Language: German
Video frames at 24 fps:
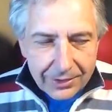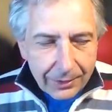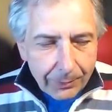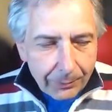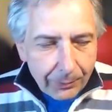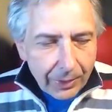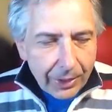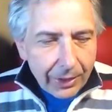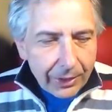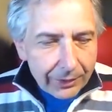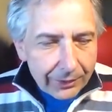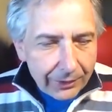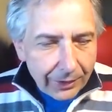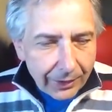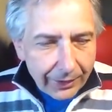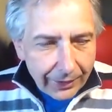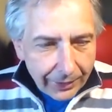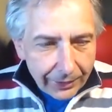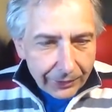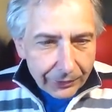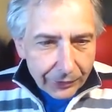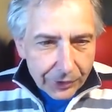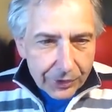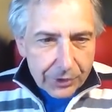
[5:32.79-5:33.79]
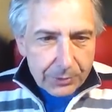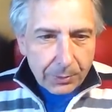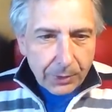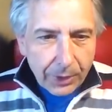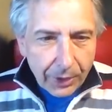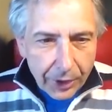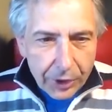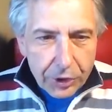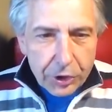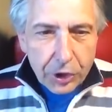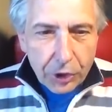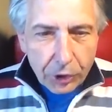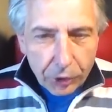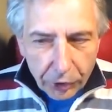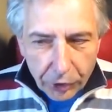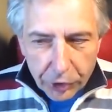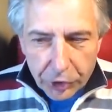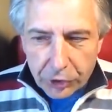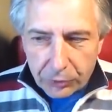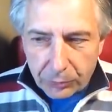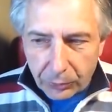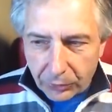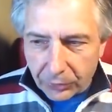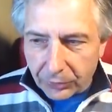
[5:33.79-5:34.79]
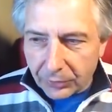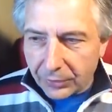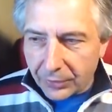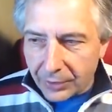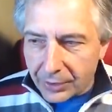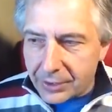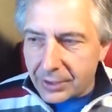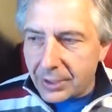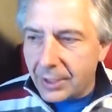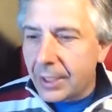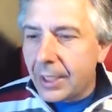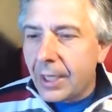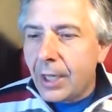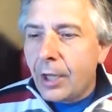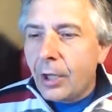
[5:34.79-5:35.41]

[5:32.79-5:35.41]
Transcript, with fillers: dem der Geltungsbereich gelöscht worden ist